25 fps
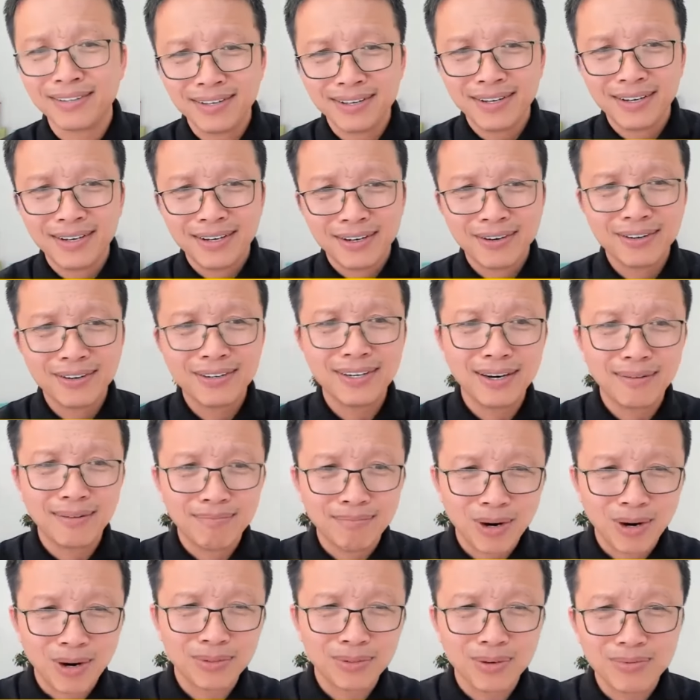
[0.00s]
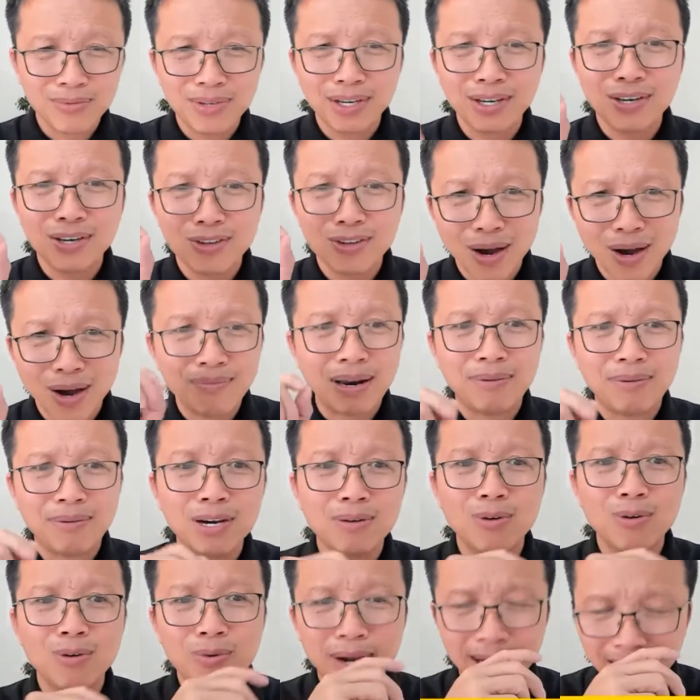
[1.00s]
Nó chỉ là một trong những cái nhóm làm hư
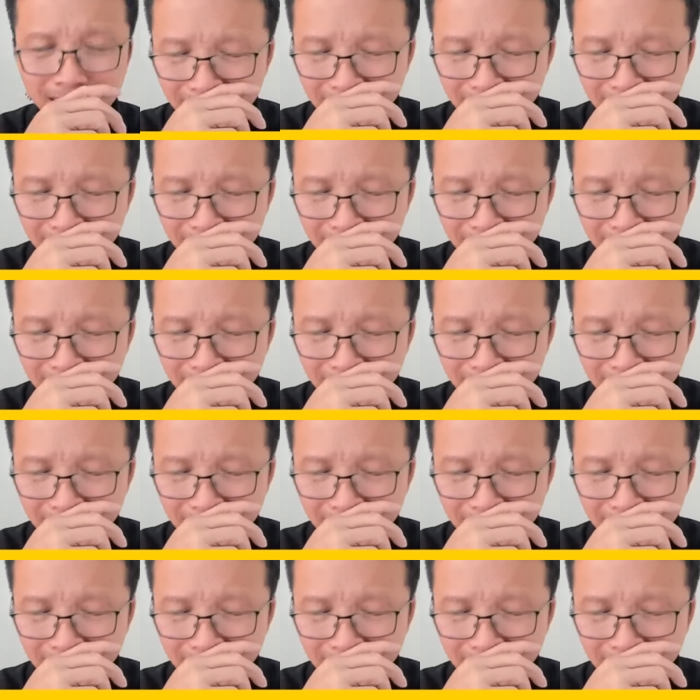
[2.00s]
mối quan hệ.